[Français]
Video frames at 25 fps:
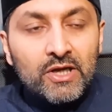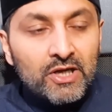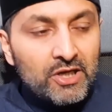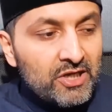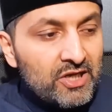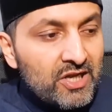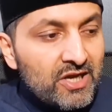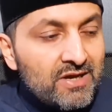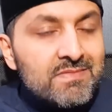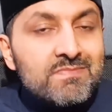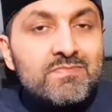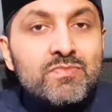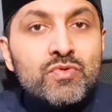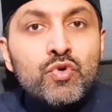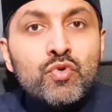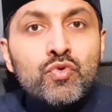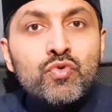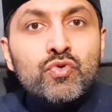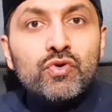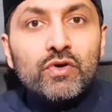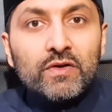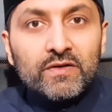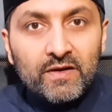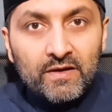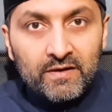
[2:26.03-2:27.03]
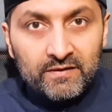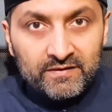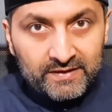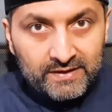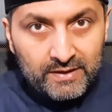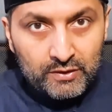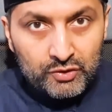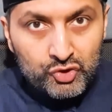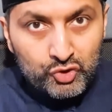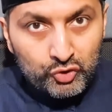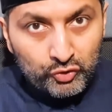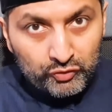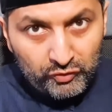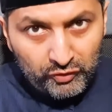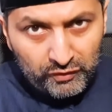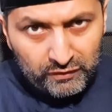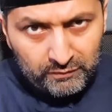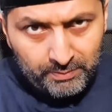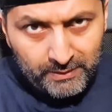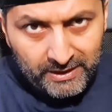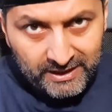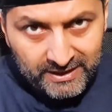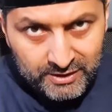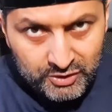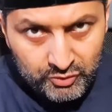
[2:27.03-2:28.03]
L'amour, c'est quelque chose de
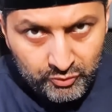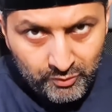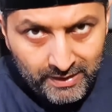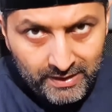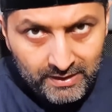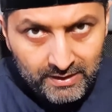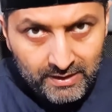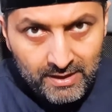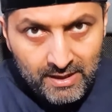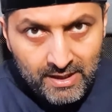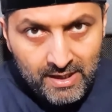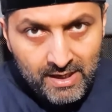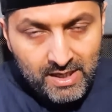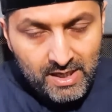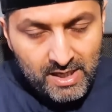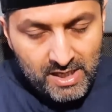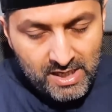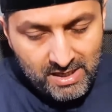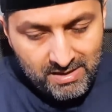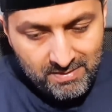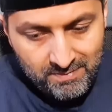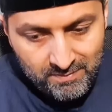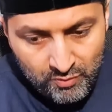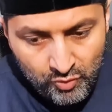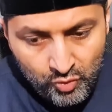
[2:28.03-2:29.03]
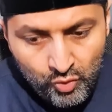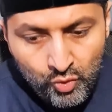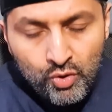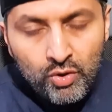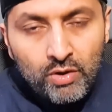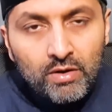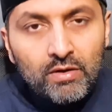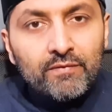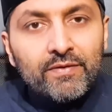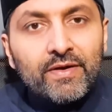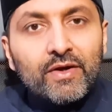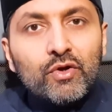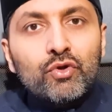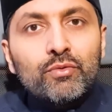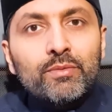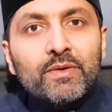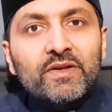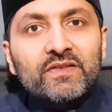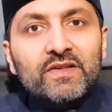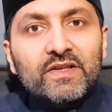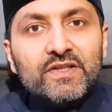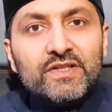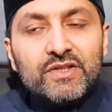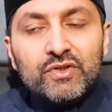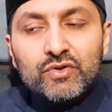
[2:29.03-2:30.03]
spirituel. L'amour envers le
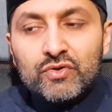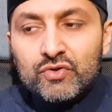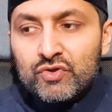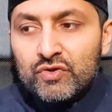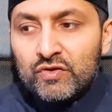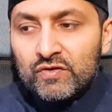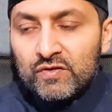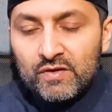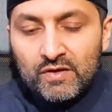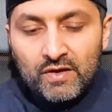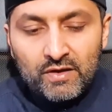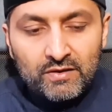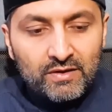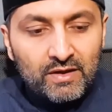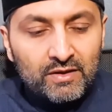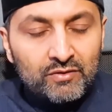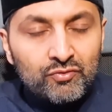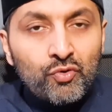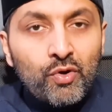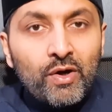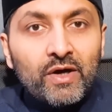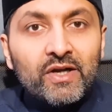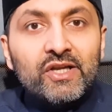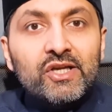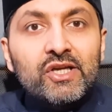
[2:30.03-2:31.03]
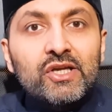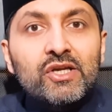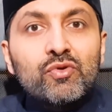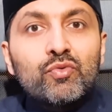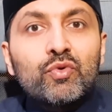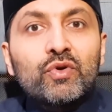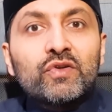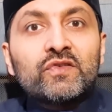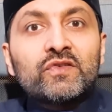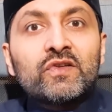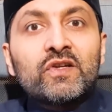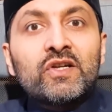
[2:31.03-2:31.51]
messager de Dieu sallallahu alayhi wa